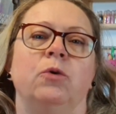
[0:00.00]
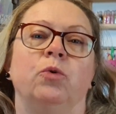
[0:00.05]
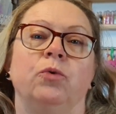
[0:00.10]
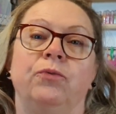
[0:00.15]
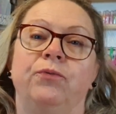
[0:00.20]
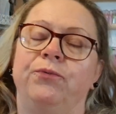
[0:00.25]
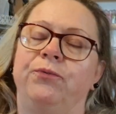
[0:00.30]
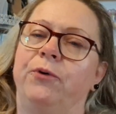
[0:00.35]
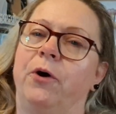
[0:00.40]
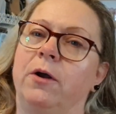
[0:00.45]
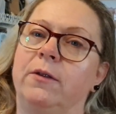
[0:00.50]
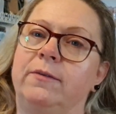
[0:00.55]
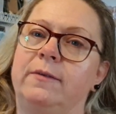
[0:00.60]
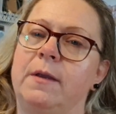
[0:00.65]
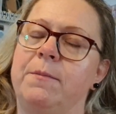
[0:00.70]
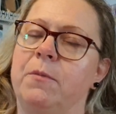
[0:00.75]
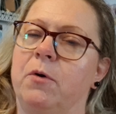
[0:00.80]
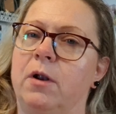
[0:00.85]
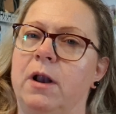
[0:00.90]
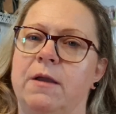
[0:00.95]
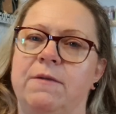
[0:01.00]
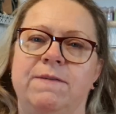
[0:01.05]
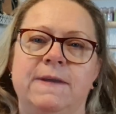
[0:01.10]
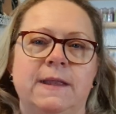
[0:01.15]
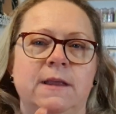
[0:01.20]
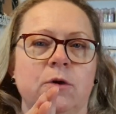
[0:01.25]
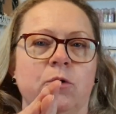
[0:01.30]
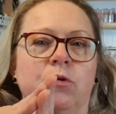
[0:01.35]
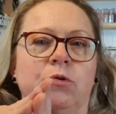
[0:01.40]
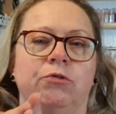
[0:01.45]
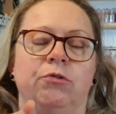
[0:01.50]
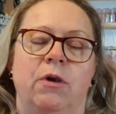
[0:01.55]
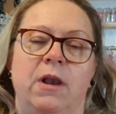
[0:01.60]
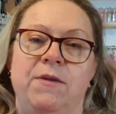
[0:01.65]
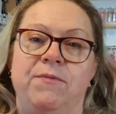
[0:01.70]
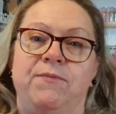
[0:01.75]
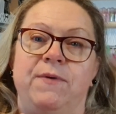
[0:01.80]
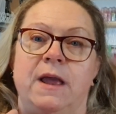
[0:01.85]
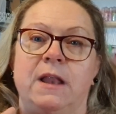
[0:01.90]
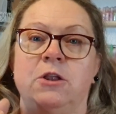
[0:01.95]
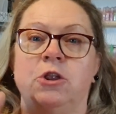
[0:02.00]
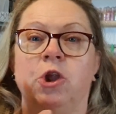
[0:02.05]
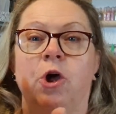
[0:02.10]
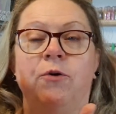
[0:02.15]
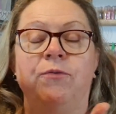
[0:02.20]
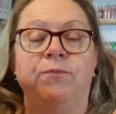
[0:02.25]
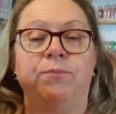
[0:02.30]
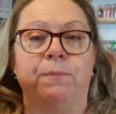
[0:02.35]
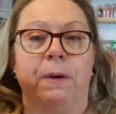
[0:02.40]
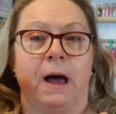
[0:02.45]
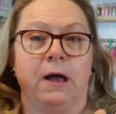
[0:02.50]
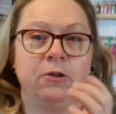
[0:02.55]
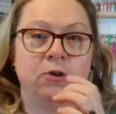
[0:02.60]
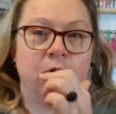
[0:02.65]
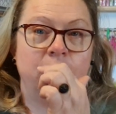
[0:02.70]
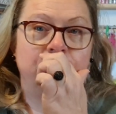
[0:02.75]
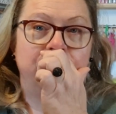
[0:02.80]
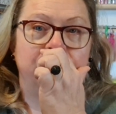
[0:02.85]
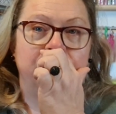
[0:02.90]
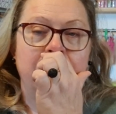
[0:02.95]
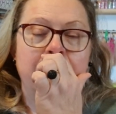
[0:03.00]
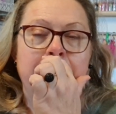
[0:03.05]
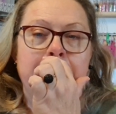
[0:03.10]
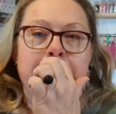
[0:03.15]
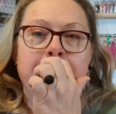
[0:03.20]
donc forcément les vidéos, je les fais 9 par 9